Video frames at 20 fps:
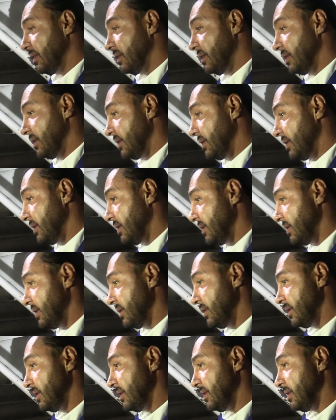¿Cuál era la
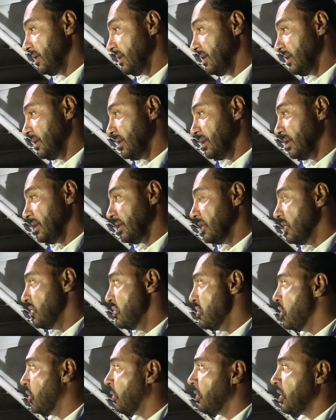tarifa para un
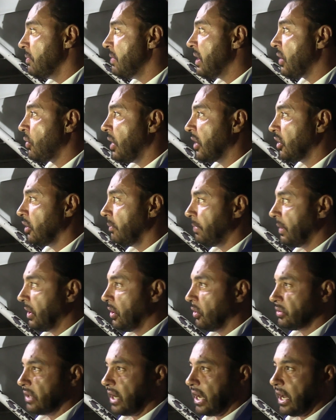calzón? No, no me acuerdo,
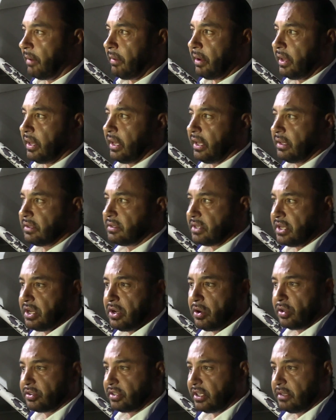pero sacaba de
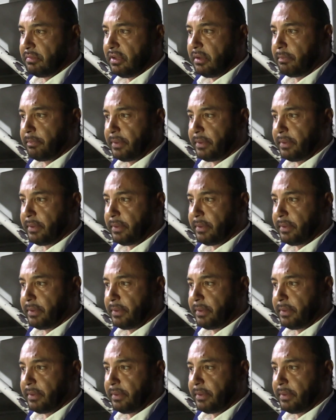5 o 6 mil